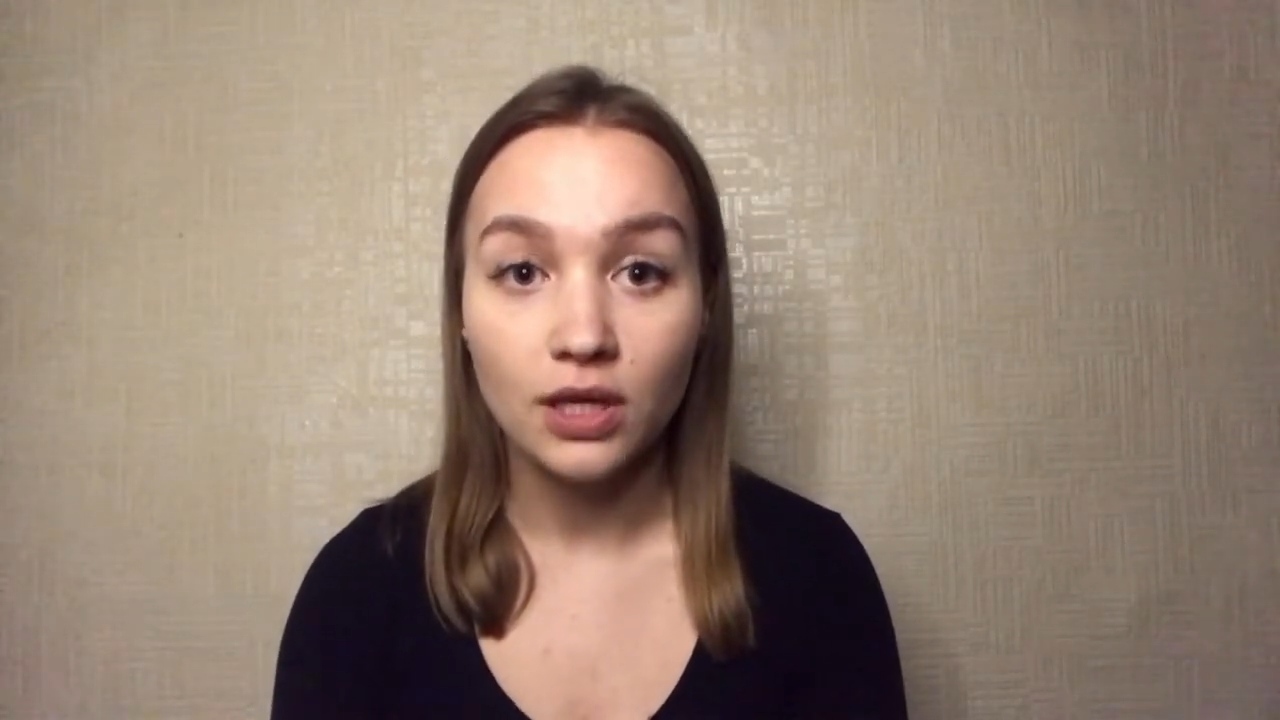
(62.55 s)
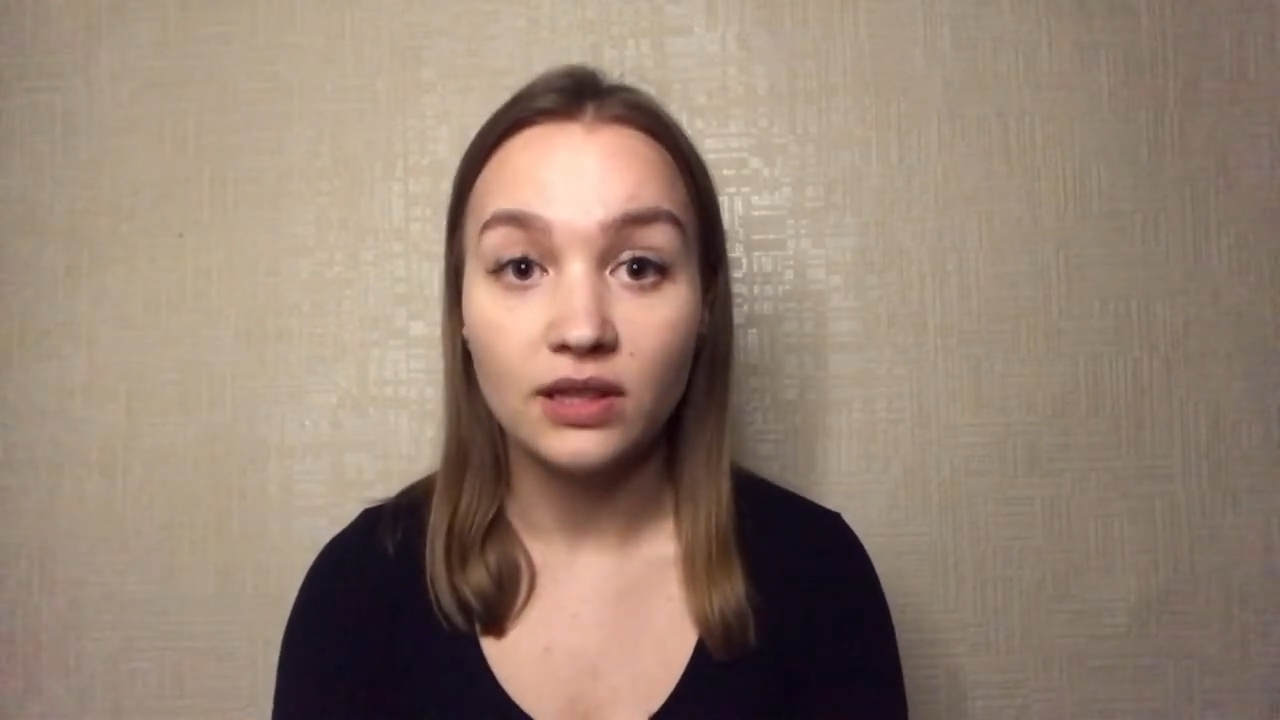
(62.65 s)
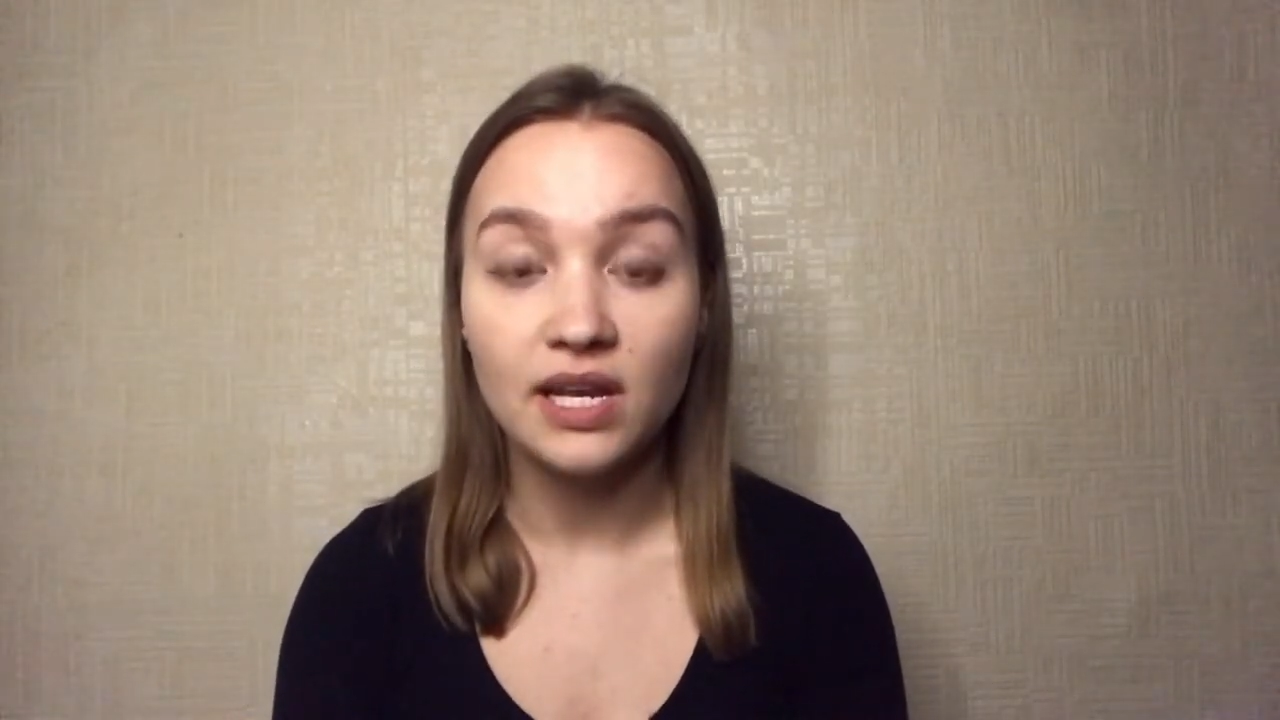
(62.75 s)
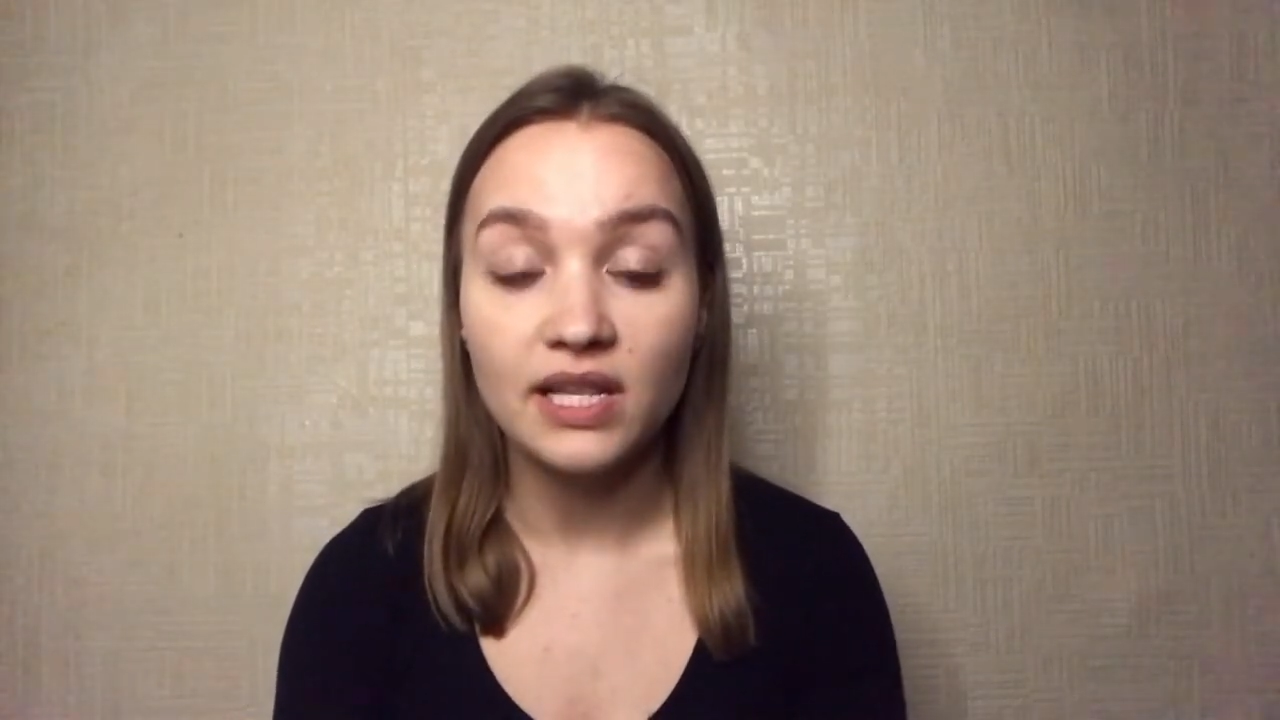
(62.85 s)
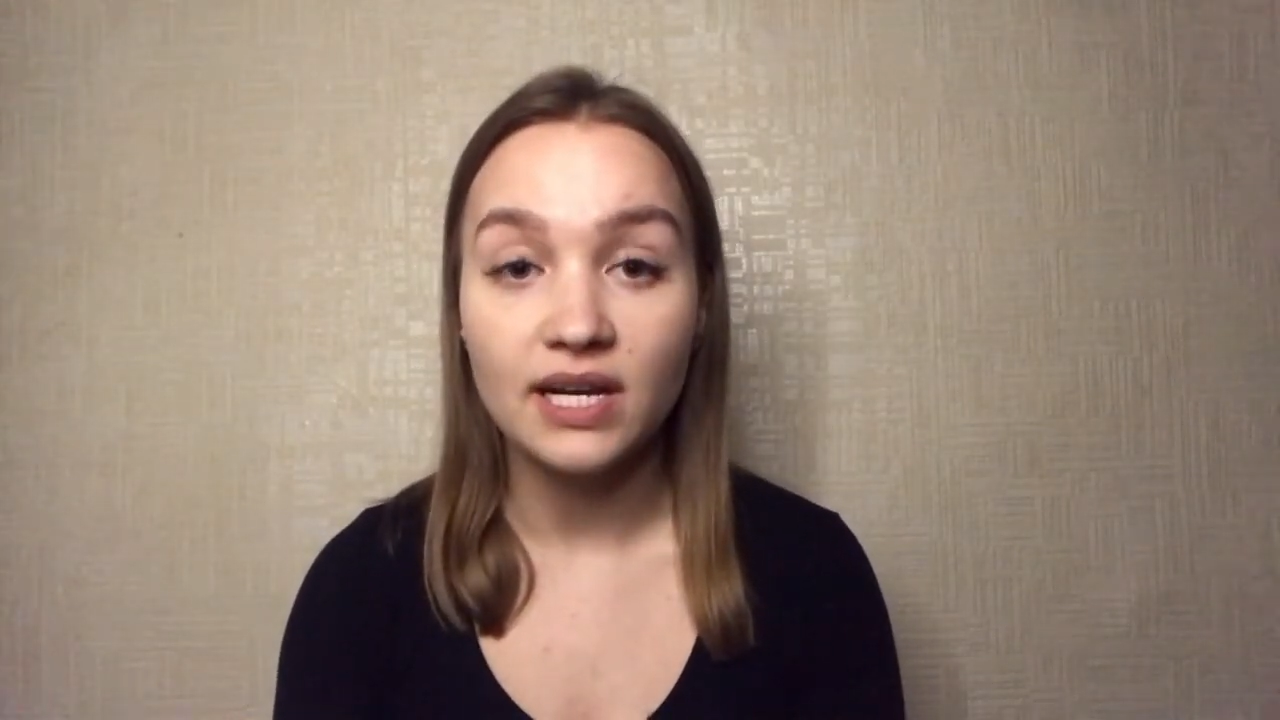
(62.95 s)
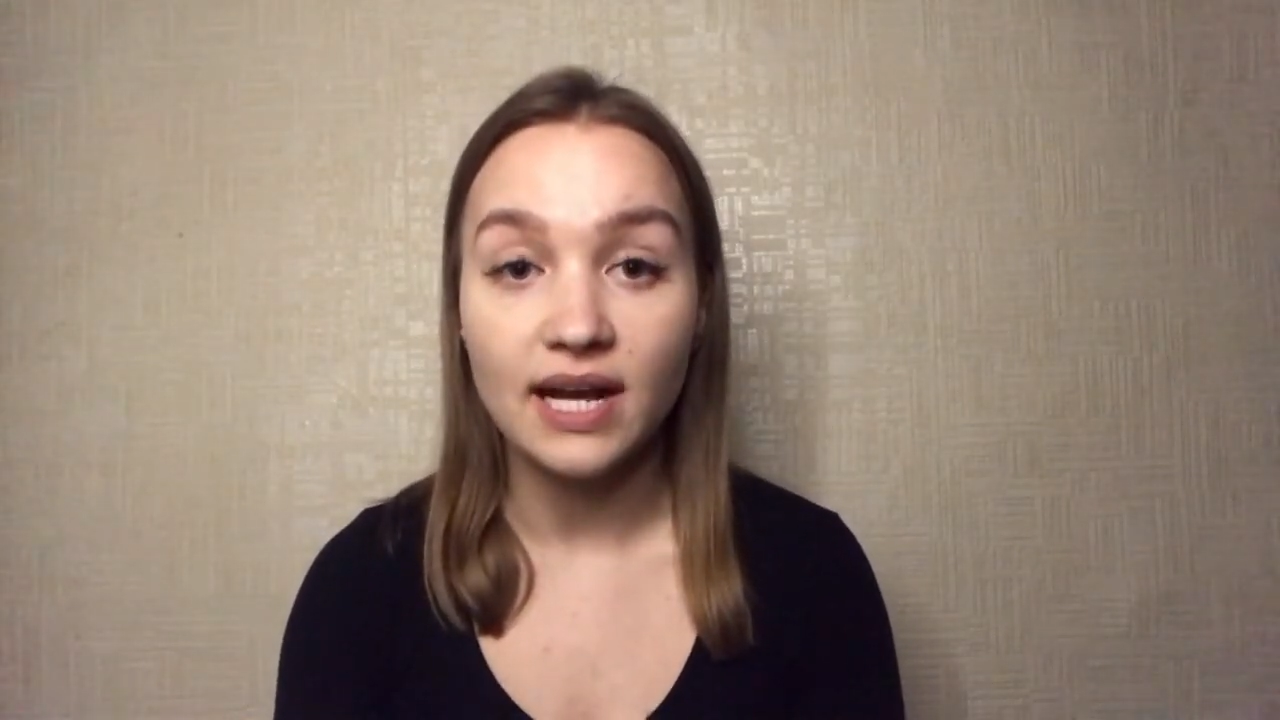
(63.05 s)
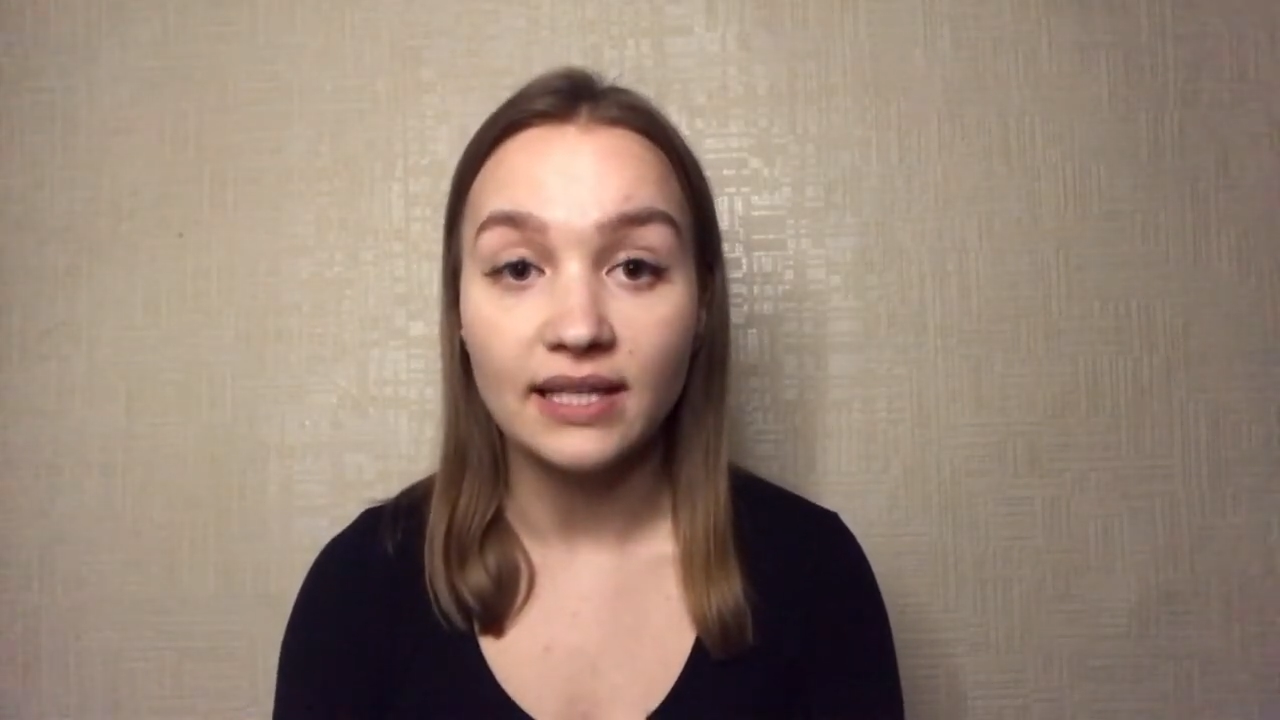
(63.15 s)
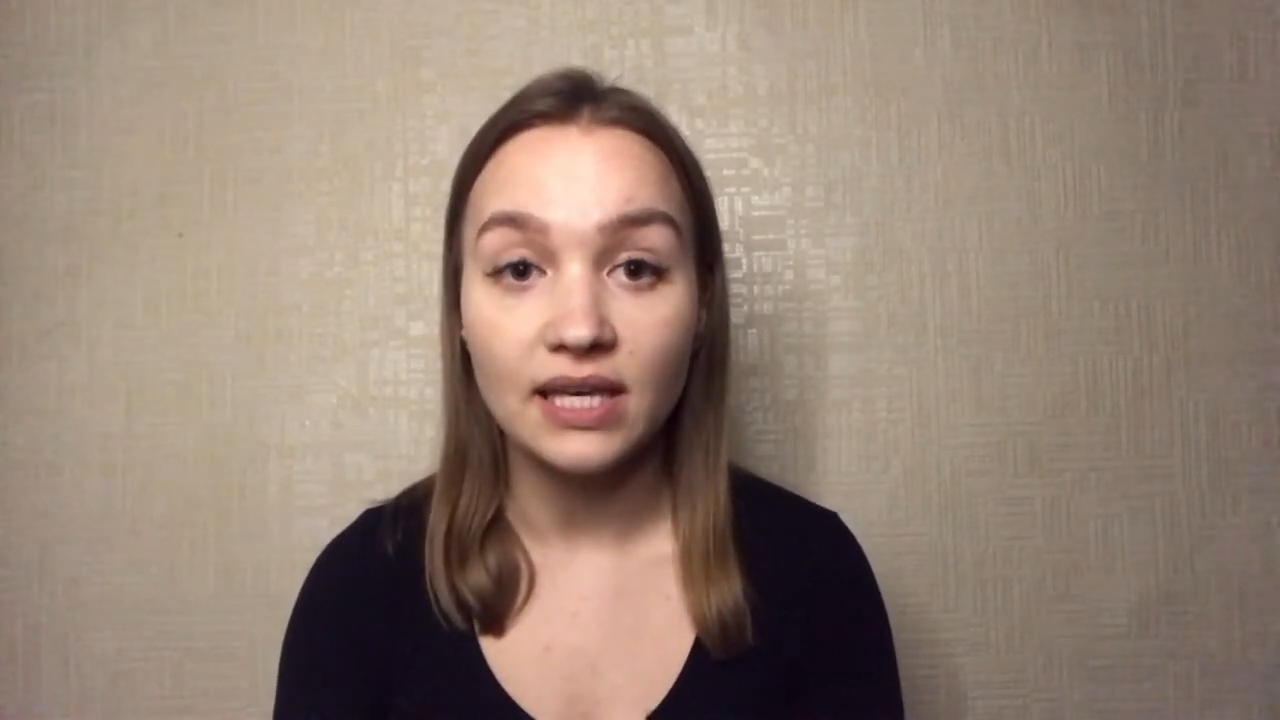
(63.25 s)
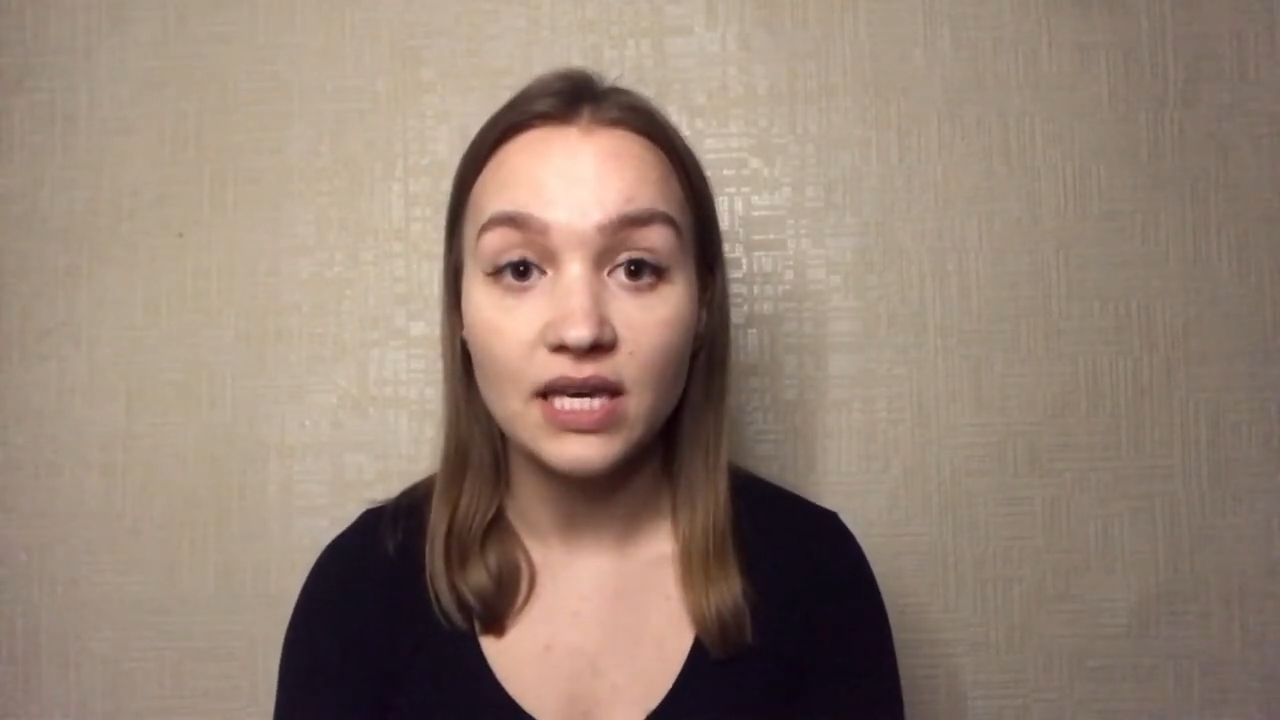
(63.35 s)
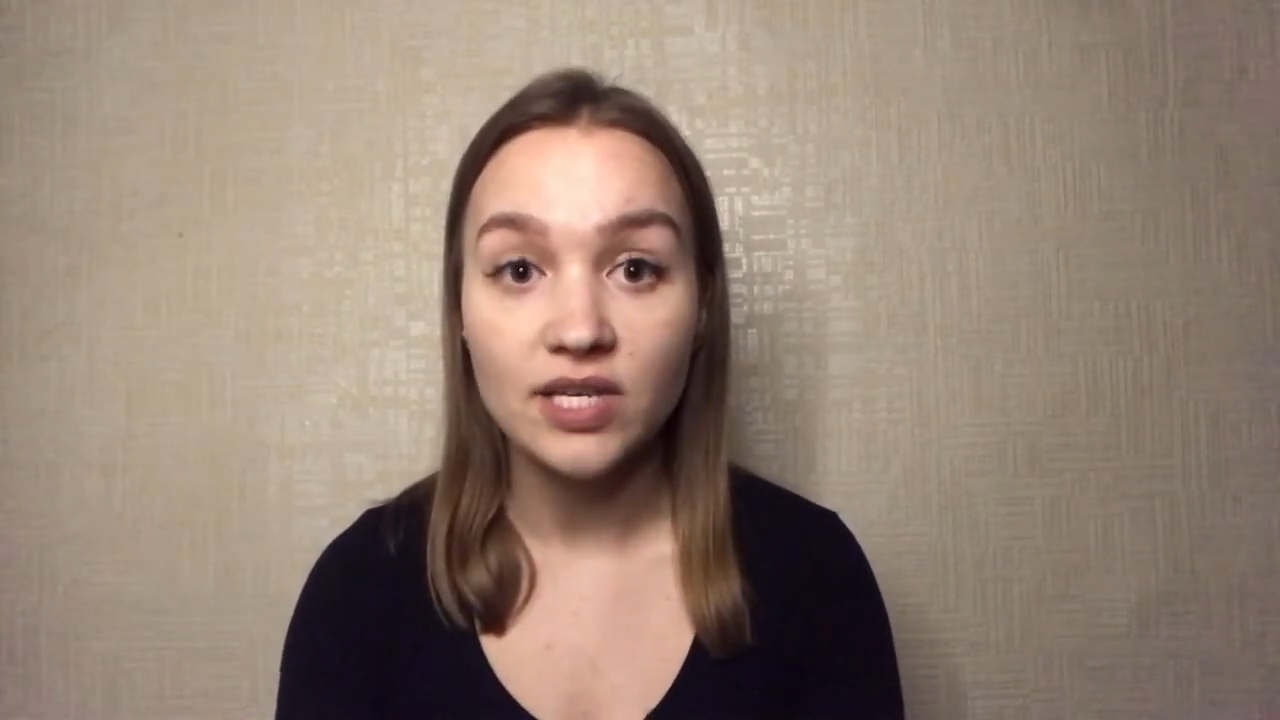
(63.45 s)
длинный
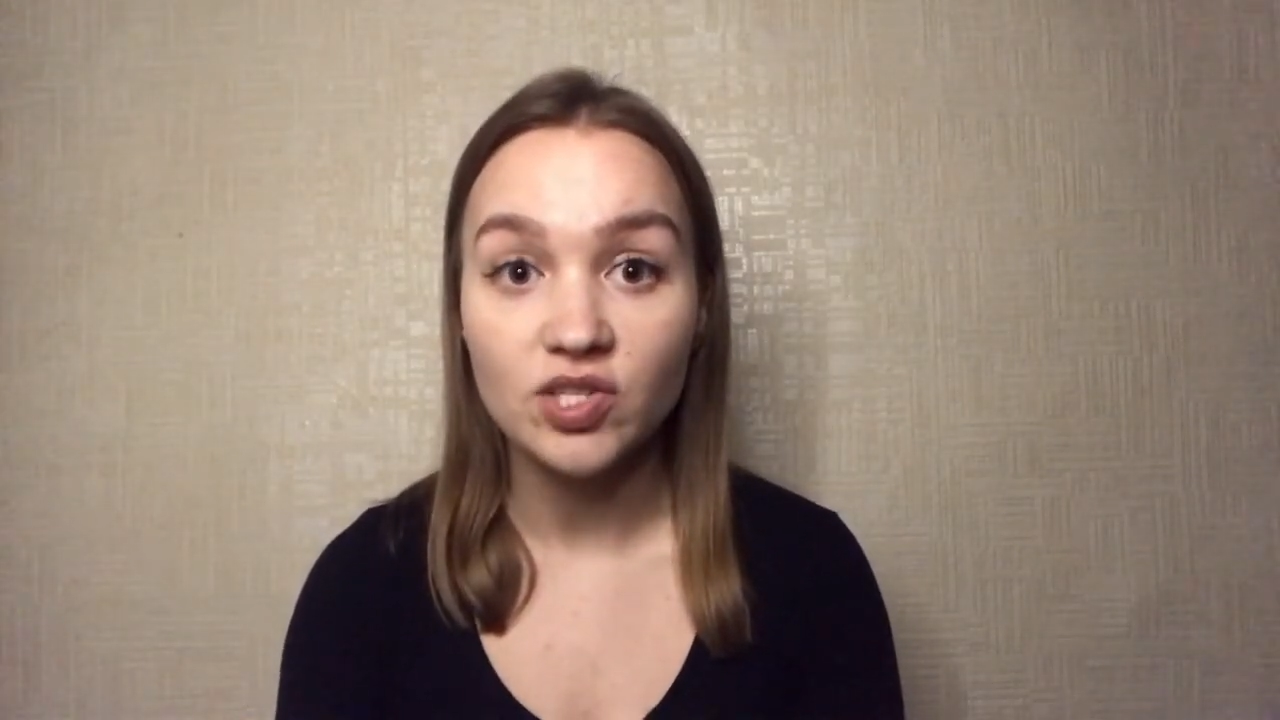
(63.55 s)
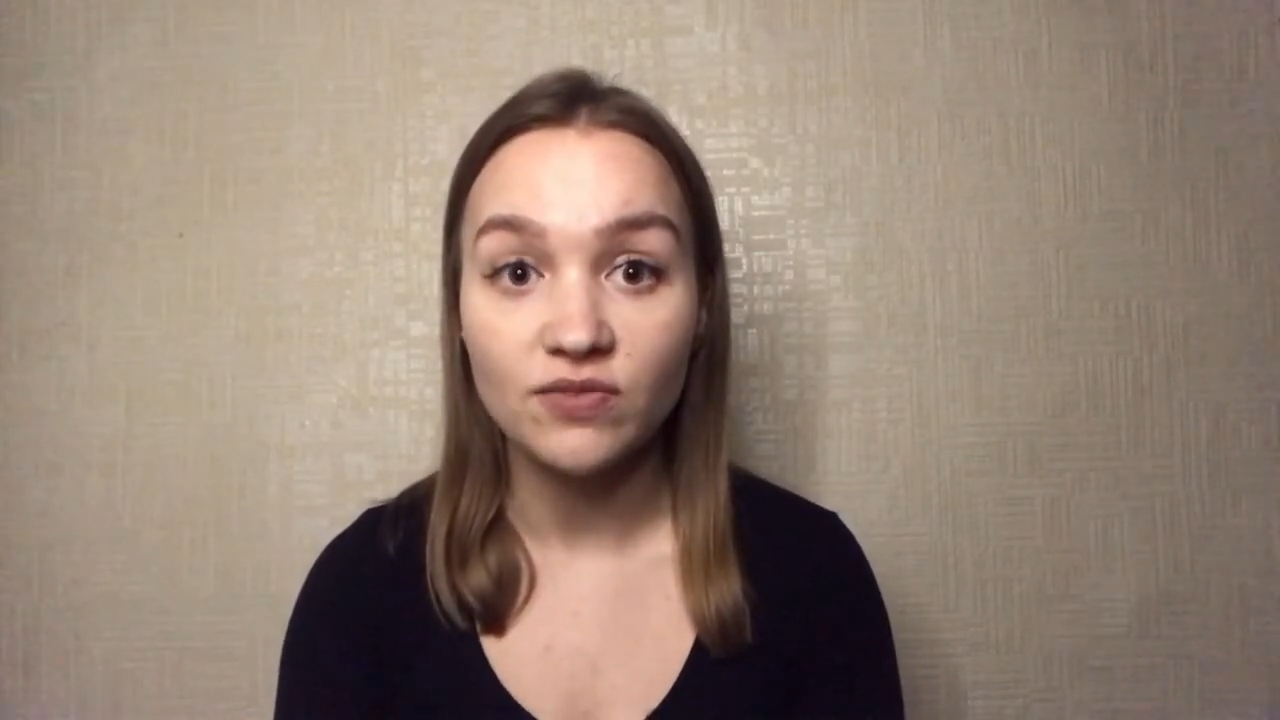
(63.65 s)
каки,